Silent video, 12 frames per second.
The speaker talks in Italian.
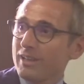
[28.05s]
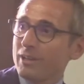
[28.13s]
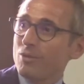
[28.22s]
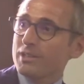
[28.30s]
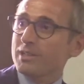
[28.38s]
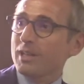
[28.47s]

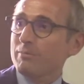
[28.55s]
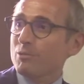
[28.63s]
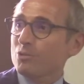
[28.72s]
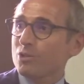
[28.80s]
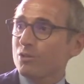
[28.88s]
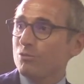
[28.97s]
quasi la
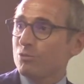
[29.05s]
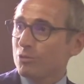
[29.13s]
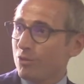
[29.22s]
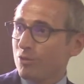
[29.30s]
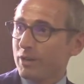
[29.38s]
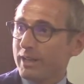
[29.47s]

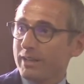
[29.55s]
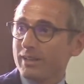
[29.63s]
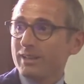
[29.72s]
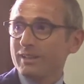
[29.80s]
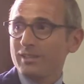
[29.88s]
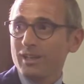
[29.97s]
prosecuzione
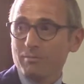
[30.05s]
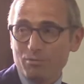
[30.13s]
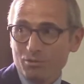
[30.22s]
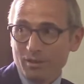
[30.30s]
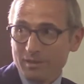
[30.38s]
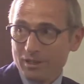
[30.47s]

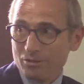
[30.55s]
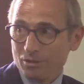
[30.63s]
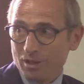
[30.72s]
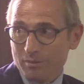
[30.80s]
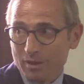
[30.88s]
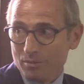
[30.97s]
dell'appuntamento
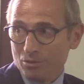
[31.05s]
che,